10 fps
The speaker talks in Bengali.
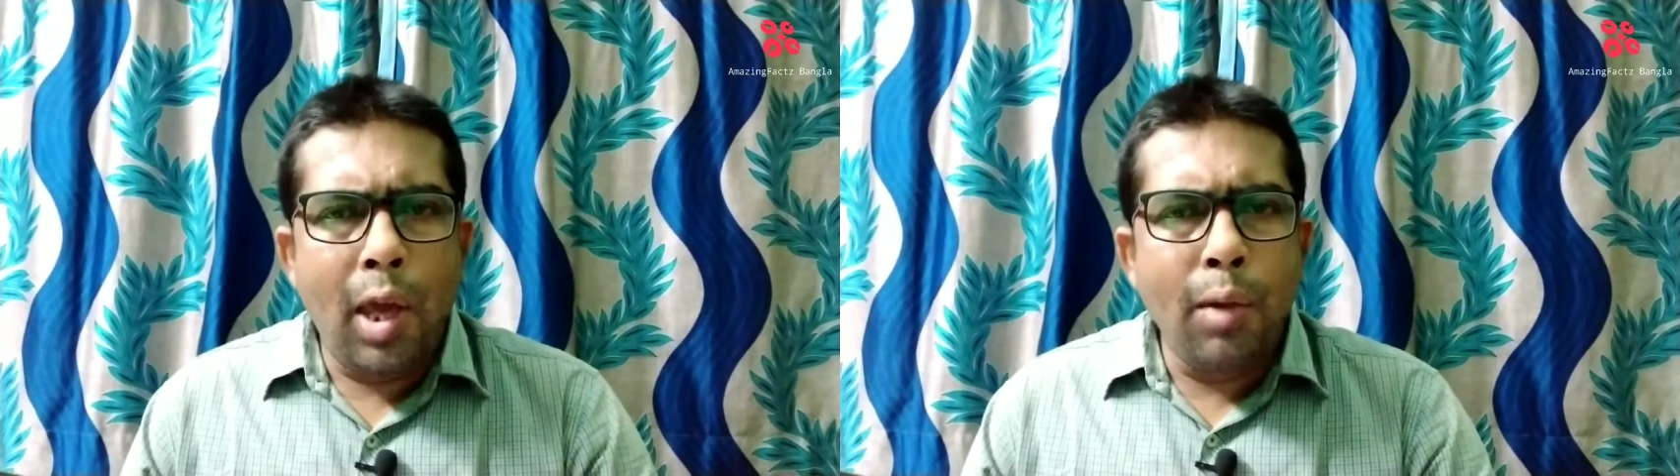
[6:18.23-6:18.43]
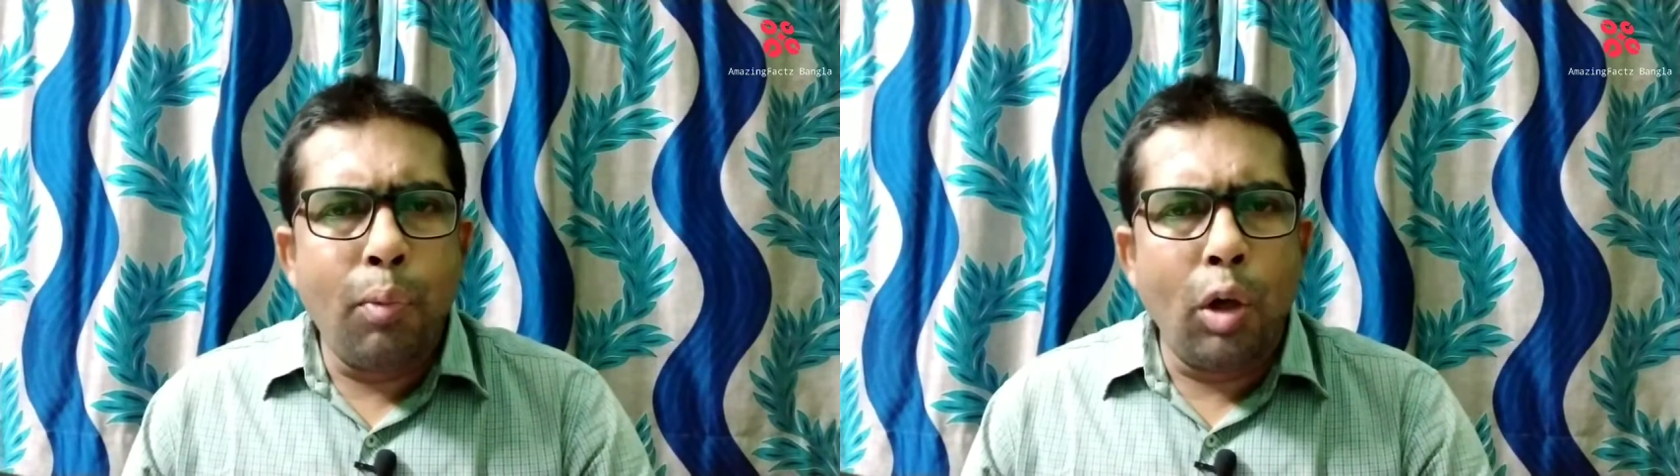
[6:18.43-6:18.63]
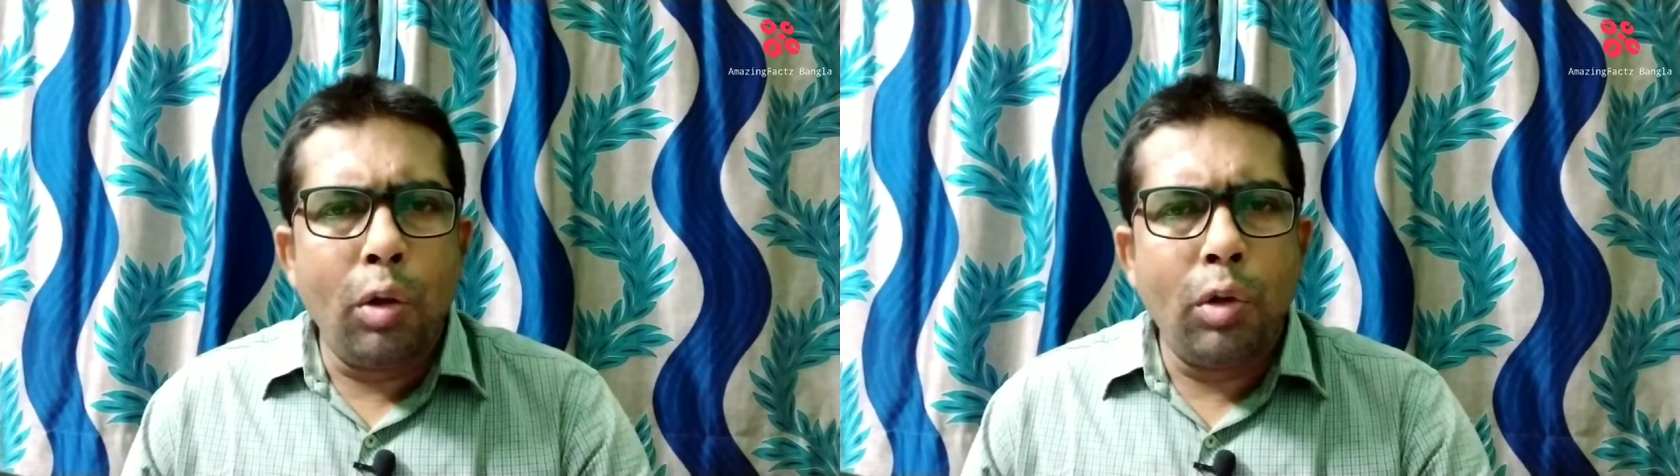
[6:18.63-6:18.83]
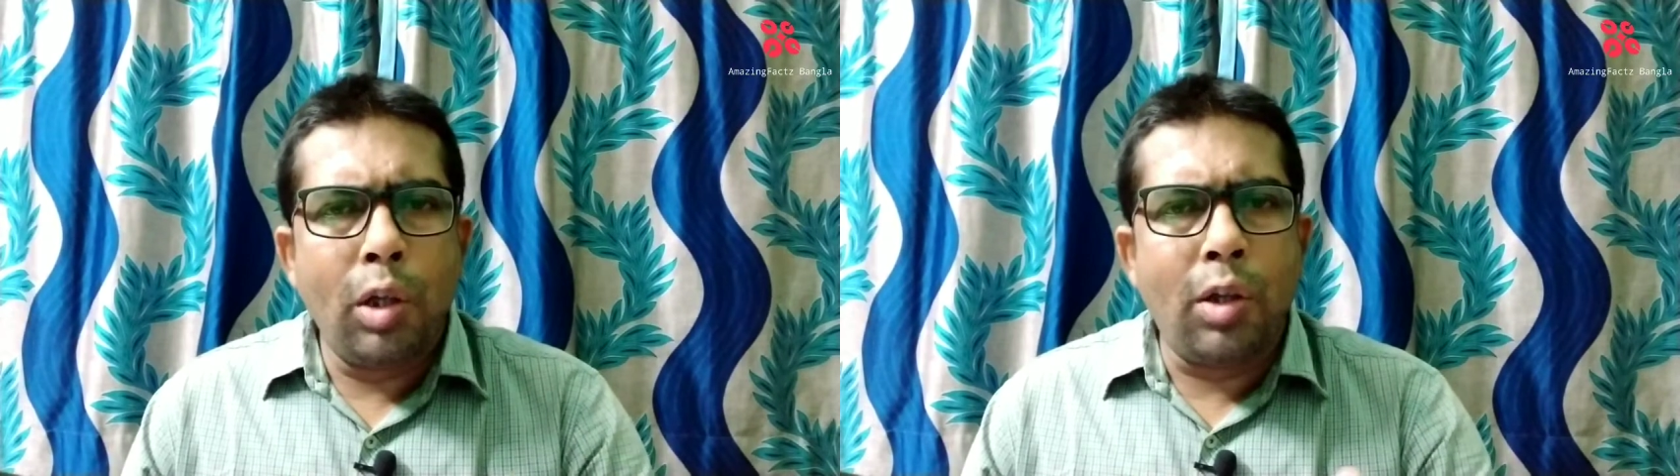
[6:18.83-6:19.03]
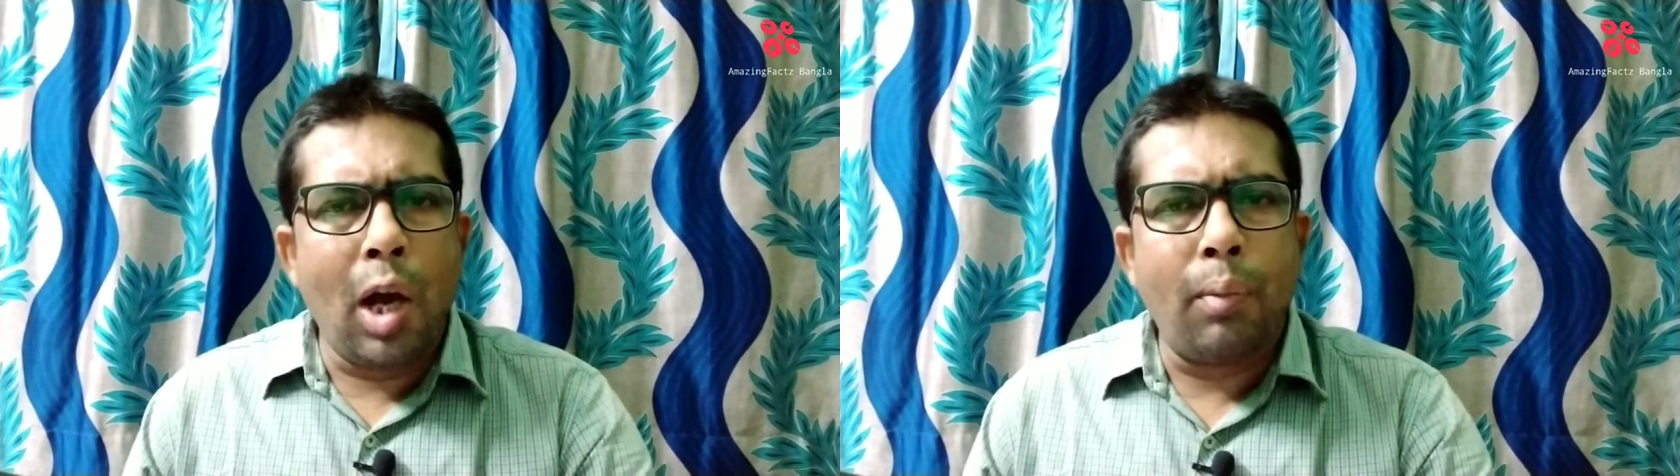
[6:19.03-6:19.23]
এই বলিউডের
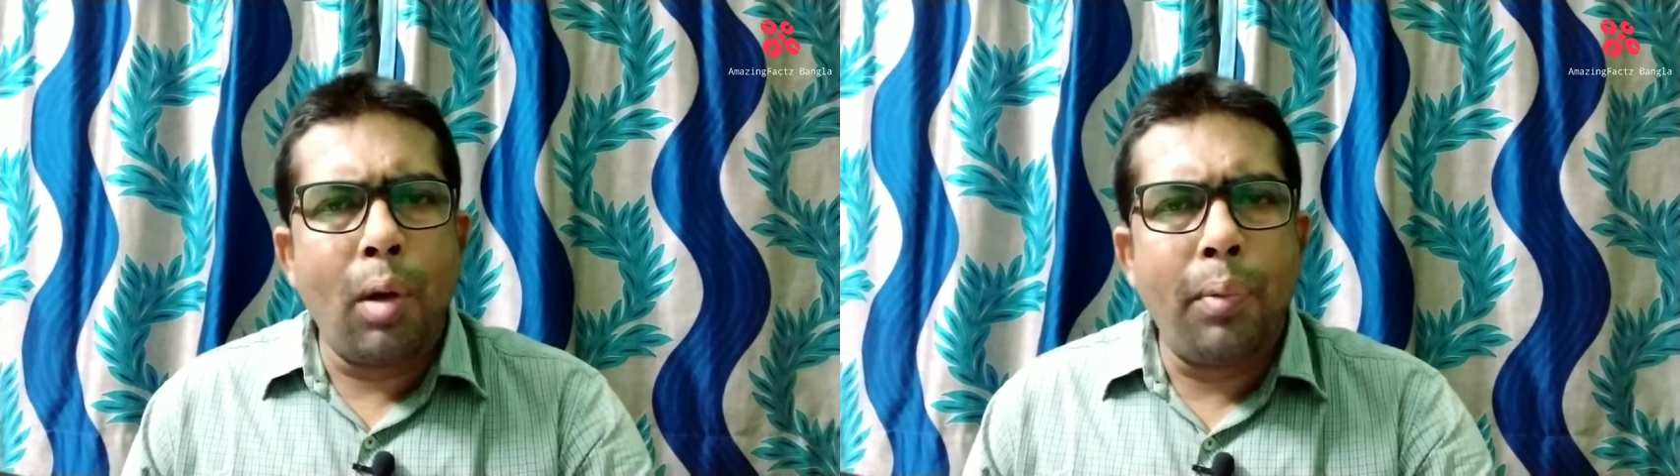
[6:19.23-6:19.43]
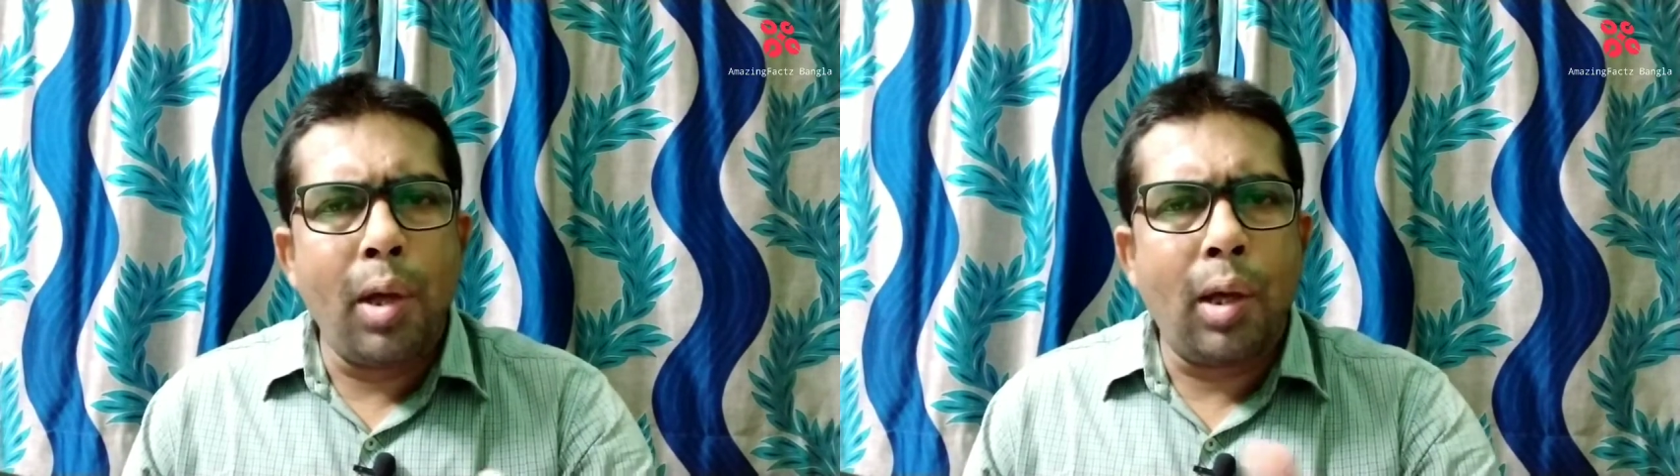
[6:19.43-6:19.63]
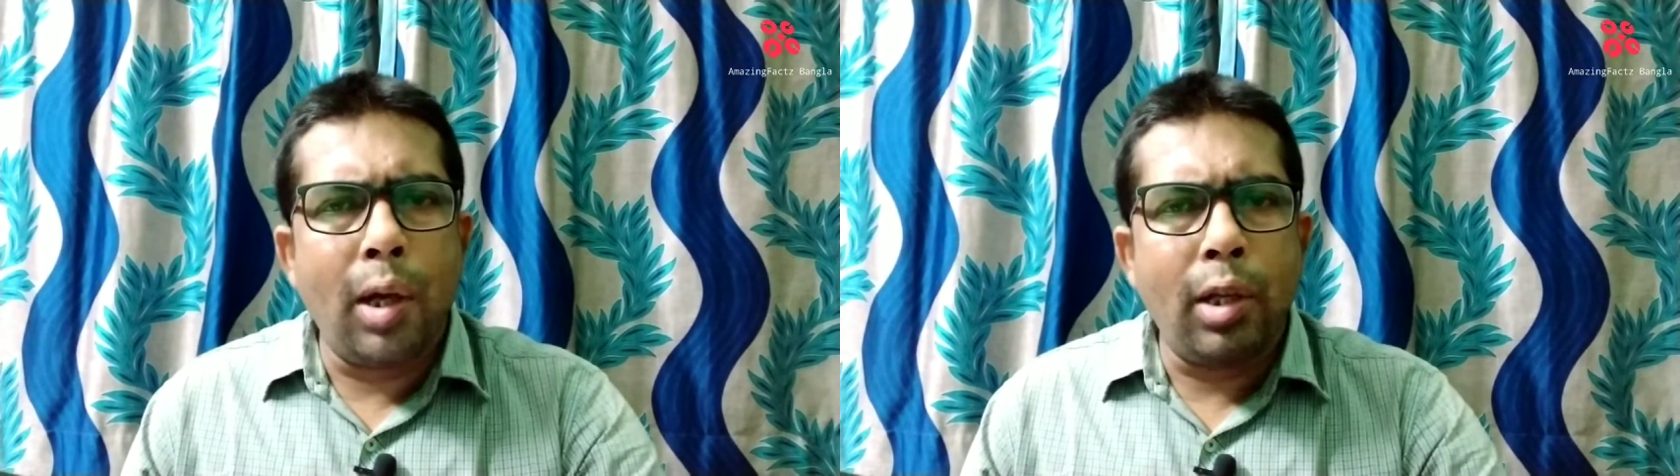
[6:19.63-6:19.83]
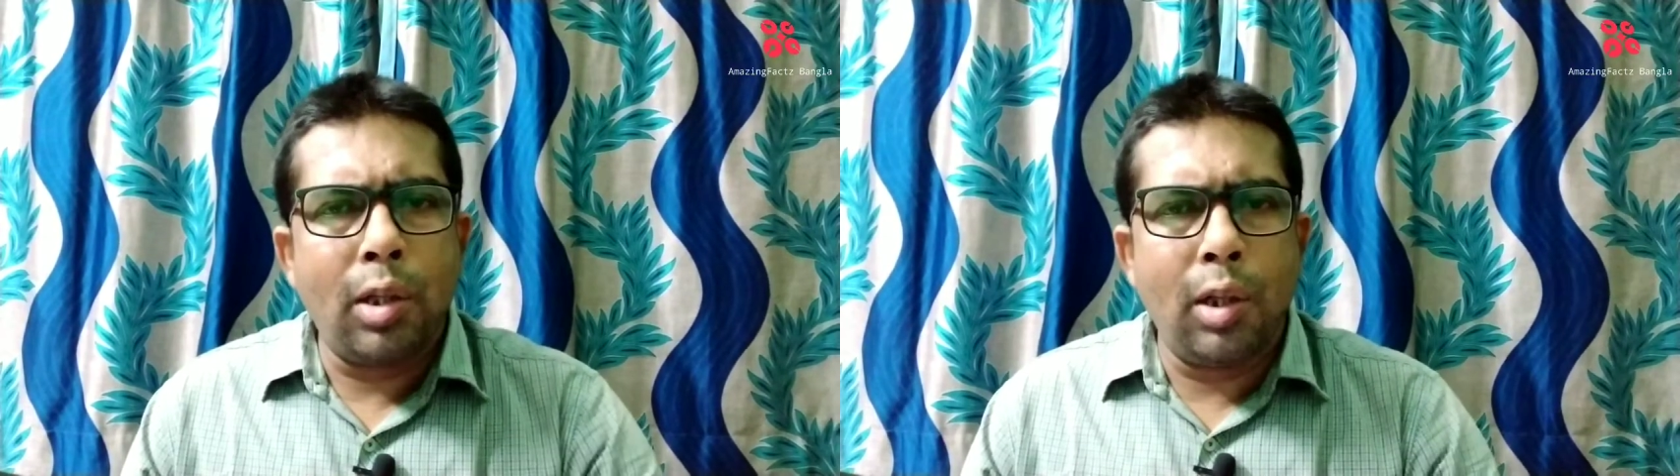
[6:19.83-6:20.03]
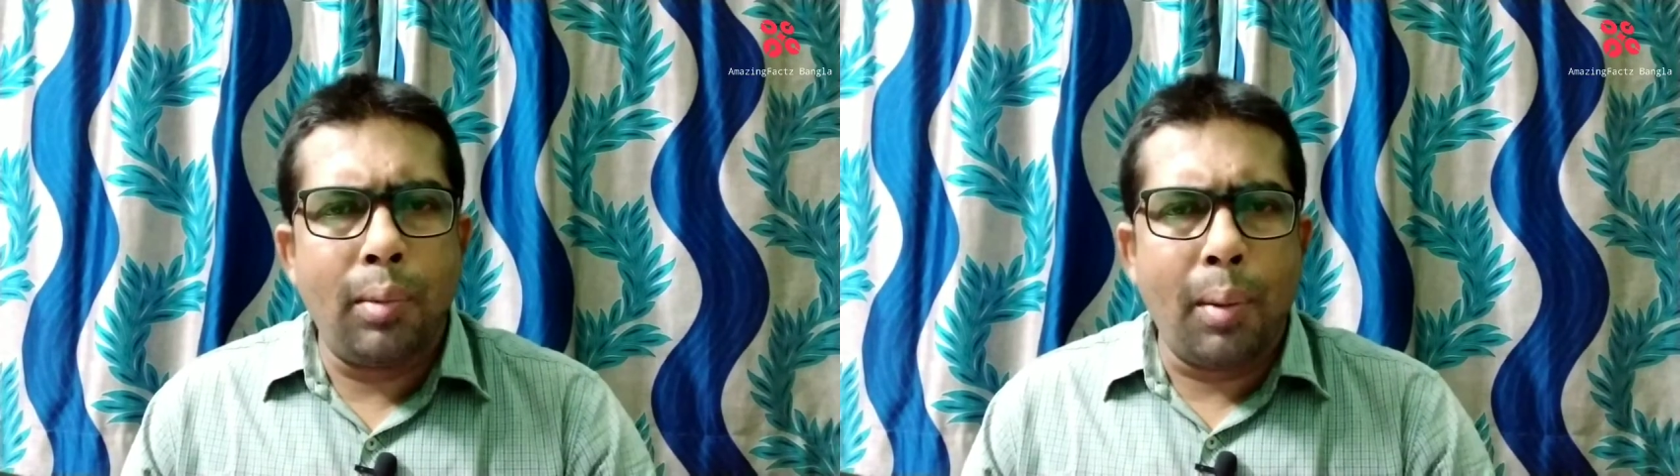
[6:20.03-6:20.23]
ড্রাগ মাফিয়া
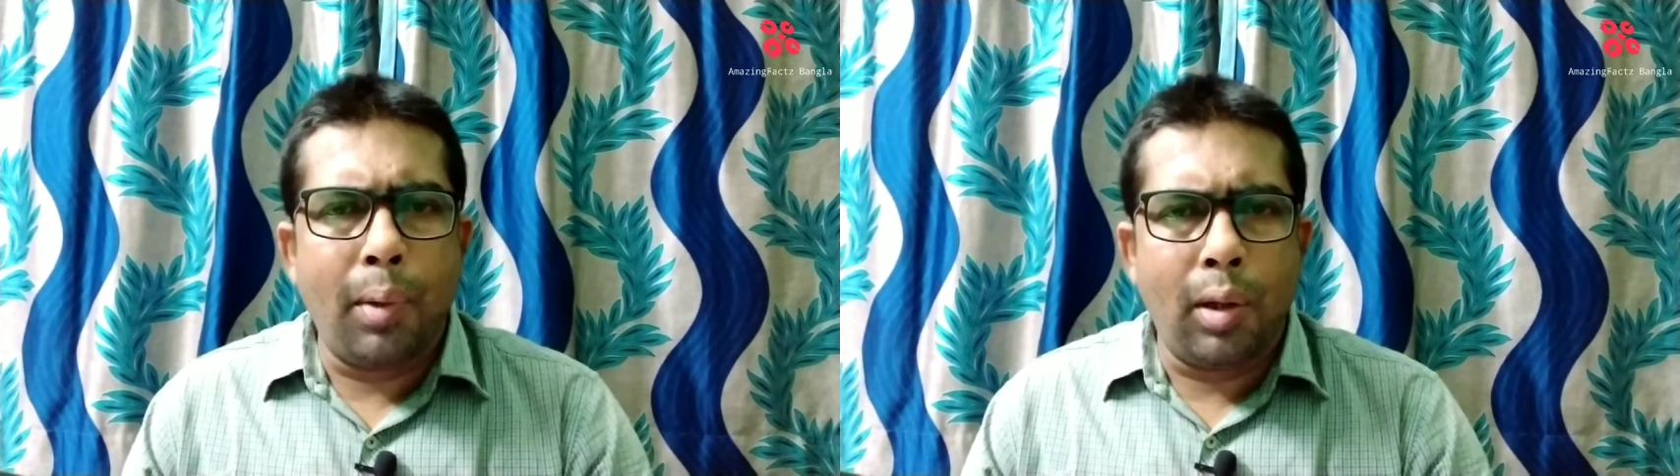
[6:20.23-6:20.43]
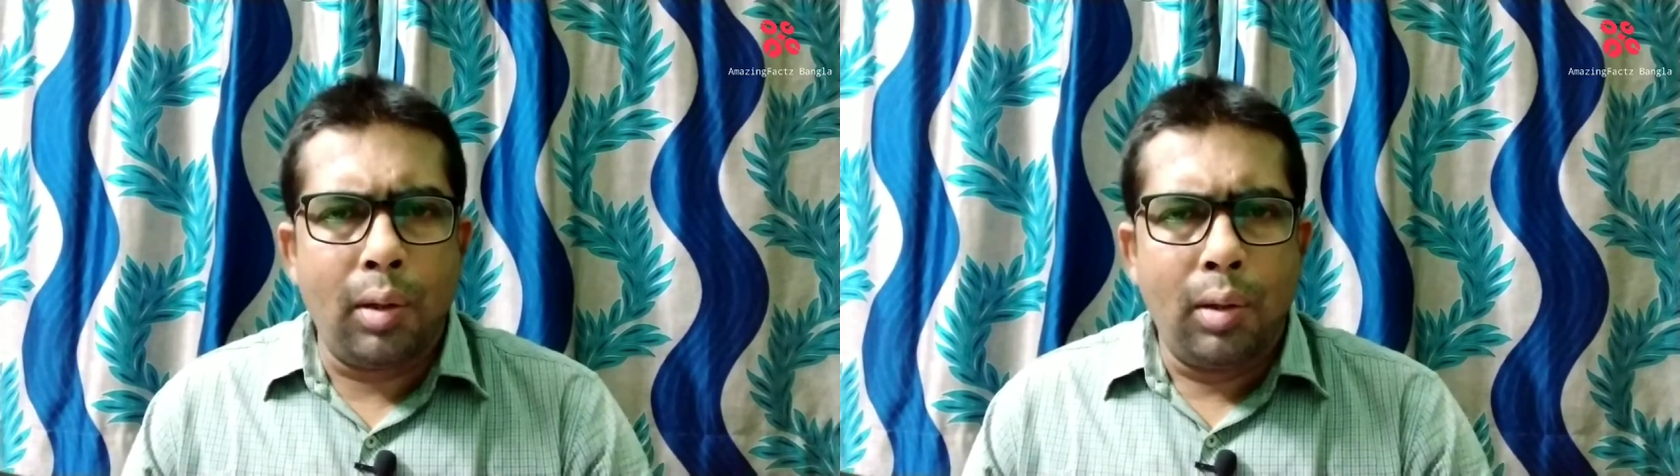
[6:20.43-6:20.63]
কানেকশনের ব্যাপারে